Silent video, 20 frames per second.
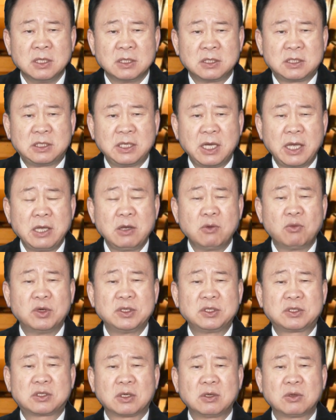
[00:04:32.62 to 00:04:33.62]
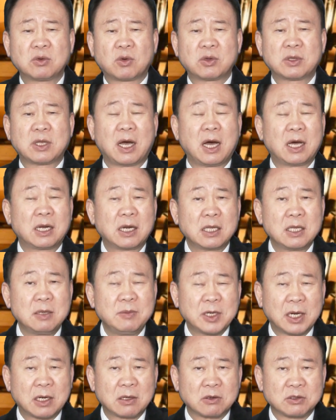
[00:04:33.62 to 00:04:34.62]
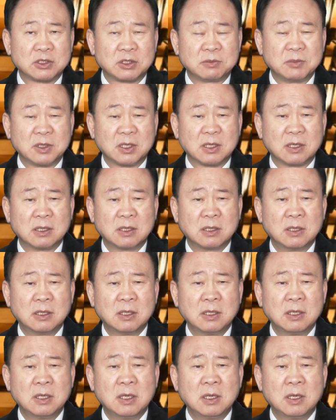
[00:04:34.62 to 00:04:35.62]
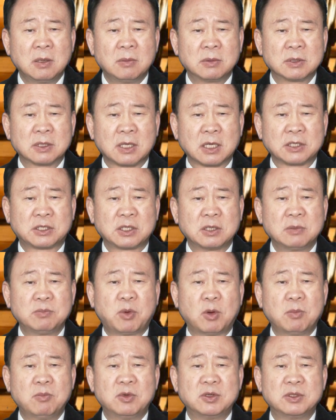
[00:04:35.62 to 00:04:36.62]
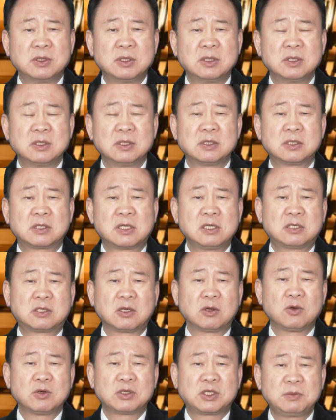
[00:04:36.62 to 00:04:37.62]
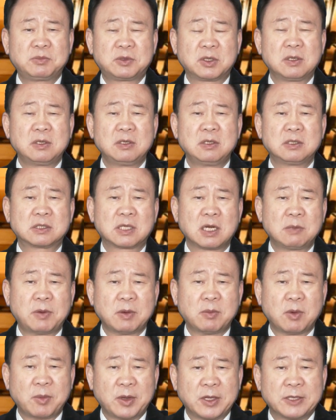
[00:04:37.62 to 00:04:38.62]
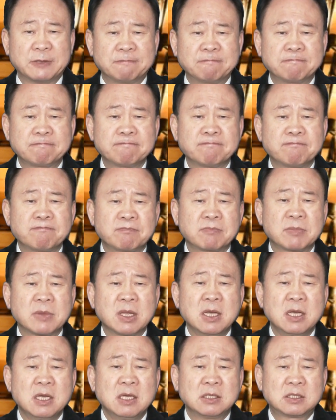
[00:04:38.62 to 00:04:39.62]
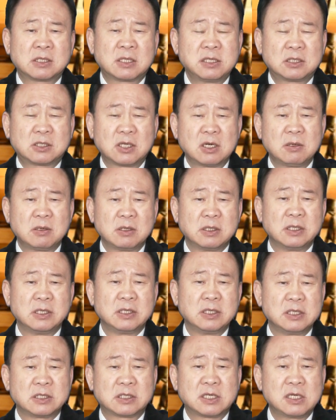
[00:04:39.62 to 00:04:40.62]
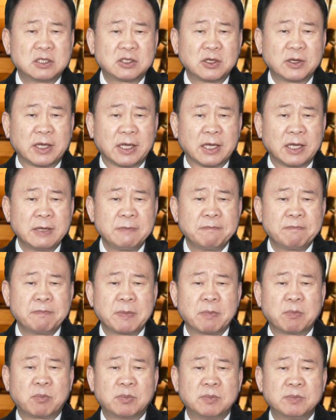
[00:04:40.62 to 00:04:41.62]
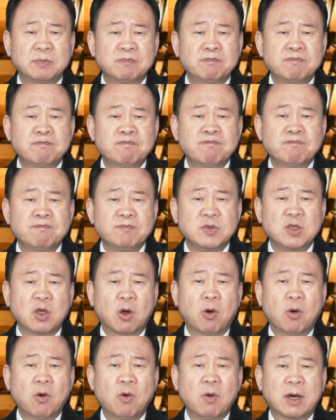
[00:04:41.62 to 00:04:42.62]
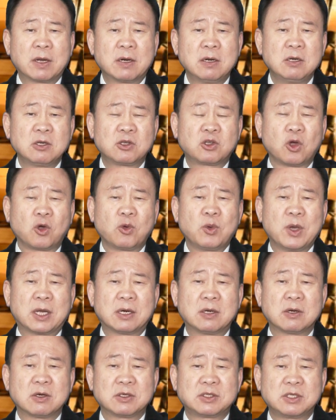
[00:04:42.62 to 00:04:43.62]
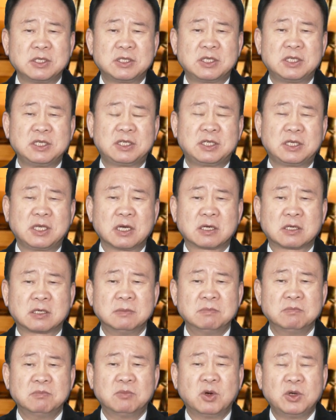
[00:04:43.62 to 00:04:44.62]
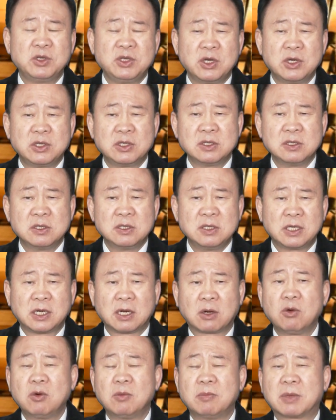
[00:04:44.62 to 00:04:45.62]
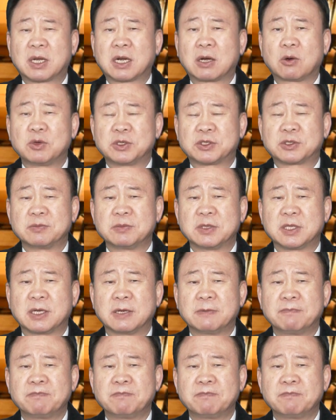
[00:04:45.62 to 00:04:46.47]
지혜의 원천은 곧 하나님이라는 것입니다. 다시금 본문 7절로 10절을 살펴보면 7절 7절에 여호와를 경외하는 것이 지식의 근본이니라고 말하고 있습니다.